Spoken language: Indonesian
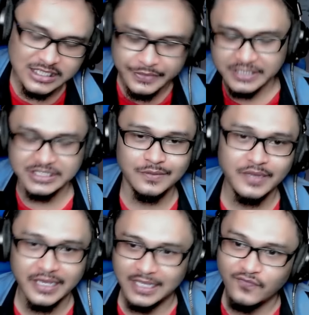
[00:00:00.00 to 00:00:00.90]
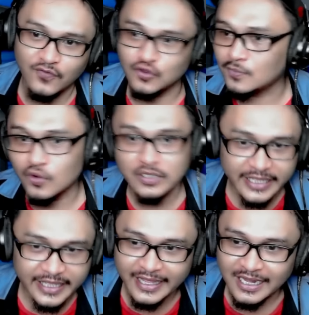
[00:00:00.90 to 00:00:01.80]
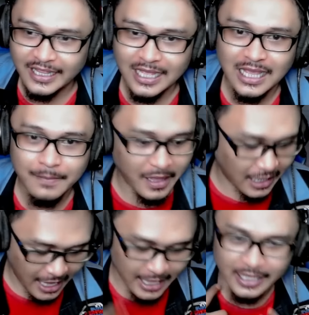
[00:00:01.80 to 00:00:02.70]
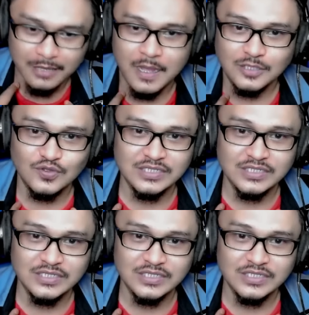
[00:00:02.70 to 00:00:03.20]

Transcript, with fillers: cewek-cewek uh, ya foto model ya yang pakai baju